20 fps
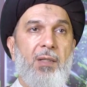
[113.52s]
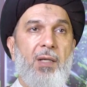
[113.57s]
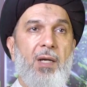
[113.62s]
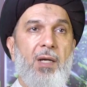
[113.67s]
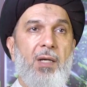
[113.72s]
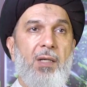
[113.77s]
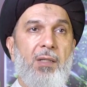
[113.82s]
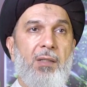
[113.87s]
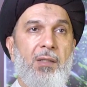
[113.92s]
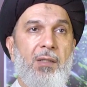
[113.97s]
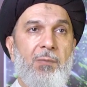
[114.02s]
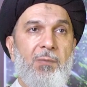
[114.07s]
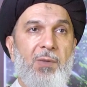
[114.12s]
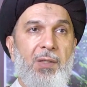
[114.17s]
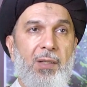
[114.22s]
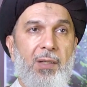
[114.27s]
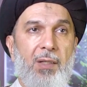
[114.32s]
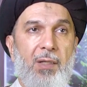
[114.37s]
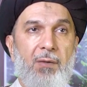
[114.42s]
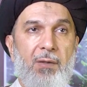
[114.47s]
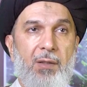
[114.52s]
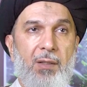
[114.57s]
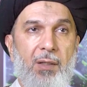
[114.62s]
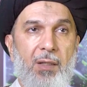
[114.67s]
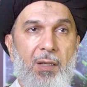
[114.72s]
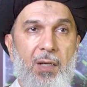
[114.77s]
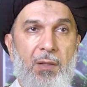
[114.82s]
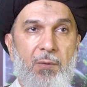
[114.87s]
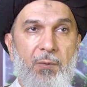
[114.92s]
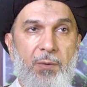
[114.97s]
الحاكم الذي
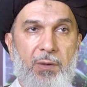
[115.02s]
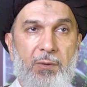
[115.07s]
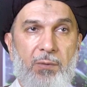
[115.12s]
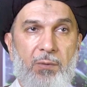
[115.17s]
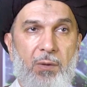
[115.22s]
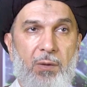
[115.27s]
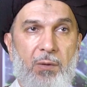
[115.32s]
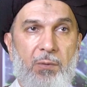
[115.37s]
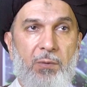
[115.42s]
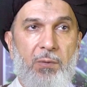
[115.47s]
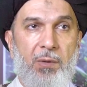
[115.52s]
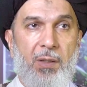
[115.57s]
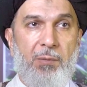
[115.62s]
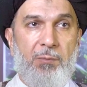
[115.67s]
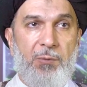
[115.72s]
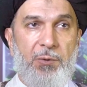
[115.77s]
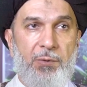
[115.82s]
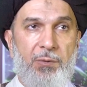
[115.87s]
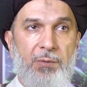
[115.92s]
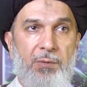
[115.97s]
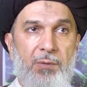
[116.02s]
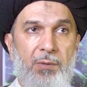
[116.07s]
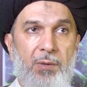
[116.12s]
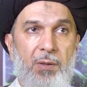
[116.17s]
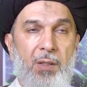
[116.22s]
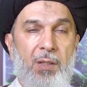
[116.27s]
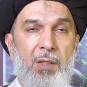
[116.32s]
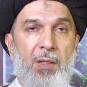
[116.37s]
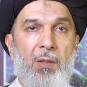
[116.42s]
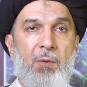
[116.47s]
لا يرد له أمر
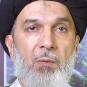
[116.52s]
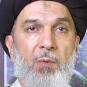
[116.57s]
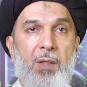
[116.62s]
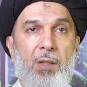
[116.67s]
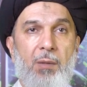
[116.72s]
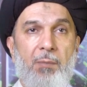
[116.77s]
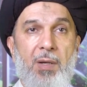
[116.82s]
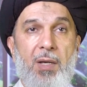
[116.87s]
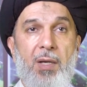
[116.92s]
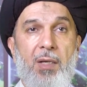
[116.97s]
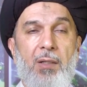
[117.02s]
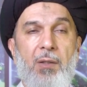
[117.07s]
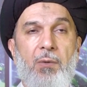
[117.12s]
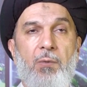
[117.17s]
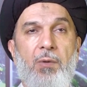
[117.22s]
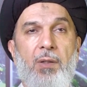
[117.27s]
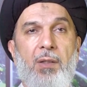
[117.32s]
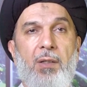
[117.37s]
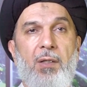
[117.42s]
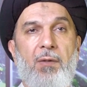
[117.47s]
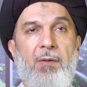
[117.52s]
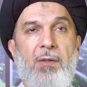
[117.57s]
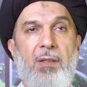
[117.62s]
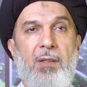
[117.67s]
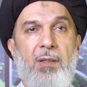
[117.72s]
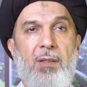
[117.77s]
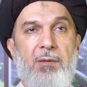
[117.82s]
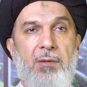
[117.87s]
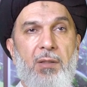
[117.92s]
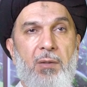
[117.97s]
والمالك
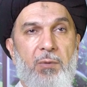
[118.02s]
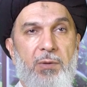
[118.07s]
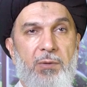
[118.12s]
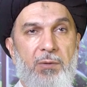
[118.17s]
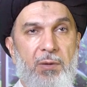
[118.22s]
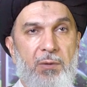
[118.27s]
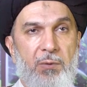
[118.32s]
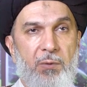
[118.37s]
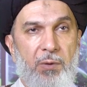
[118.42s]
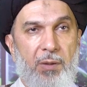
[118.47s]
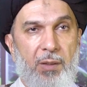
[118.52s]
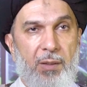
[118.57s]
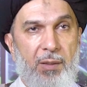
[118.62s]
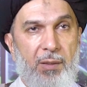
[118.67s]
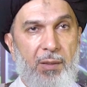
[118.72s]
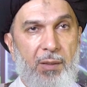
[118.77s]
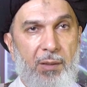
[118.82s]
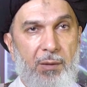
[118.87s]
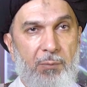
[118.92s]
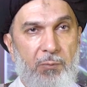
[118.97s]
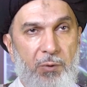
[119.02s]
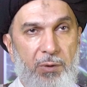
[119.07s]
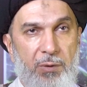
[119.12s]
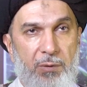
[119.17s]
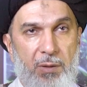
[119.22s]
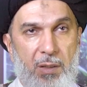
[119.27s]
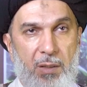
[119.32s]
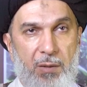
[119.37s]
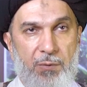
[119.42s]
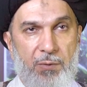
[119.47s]
الذي يتودد إليه
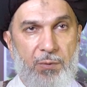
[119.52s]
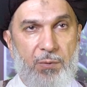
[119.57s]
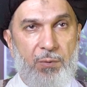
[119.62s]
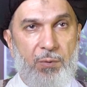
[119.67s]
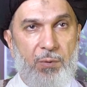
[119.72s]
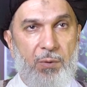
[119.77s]
المحتاج